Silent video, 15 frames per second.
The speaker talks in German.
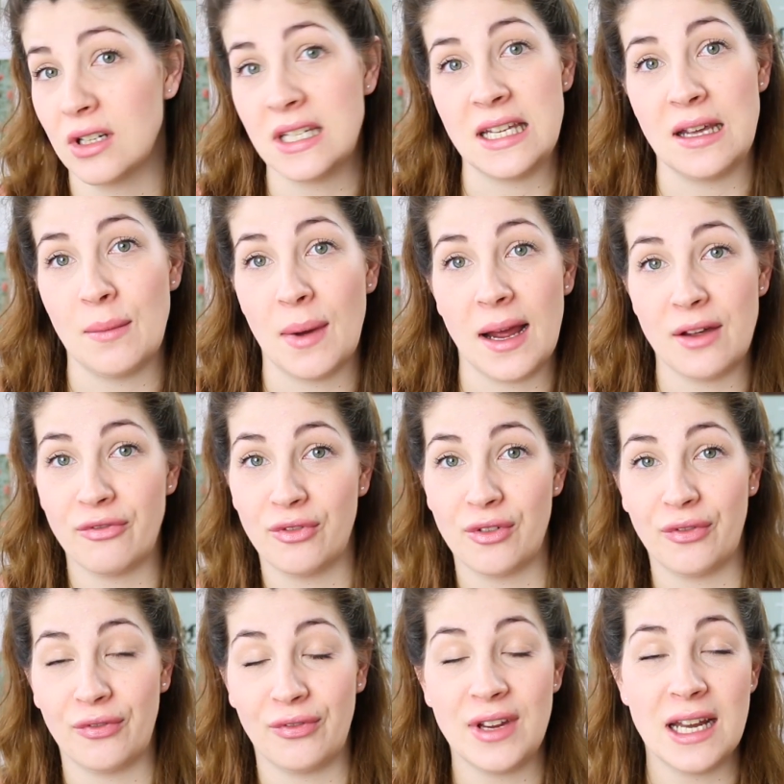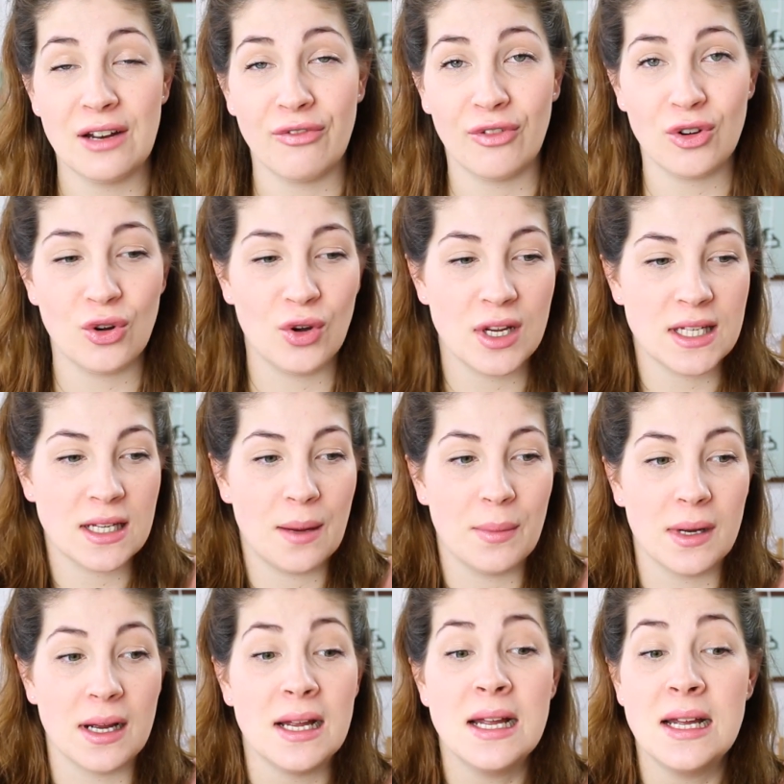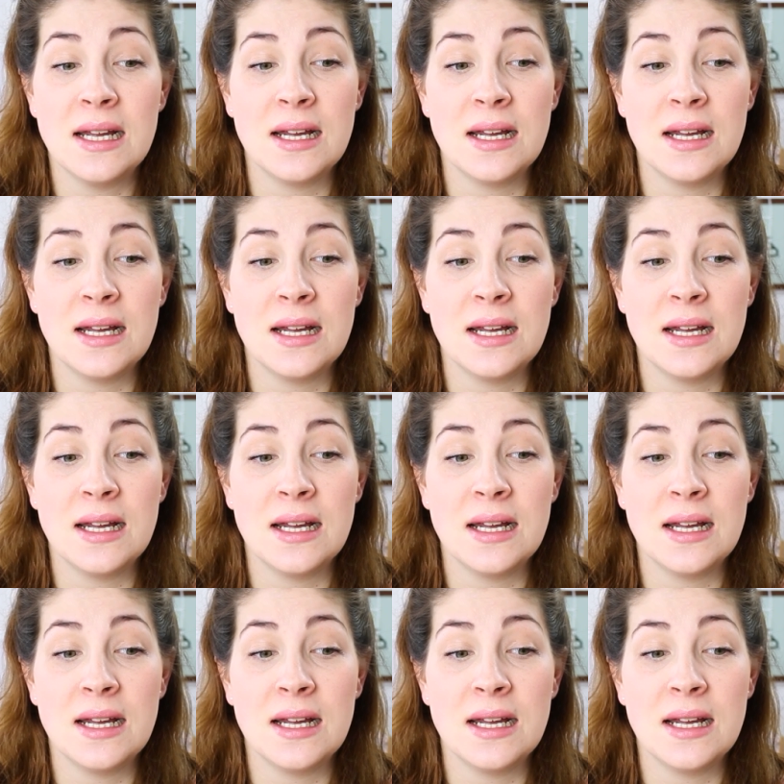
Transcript: TMI für viele von euch, aber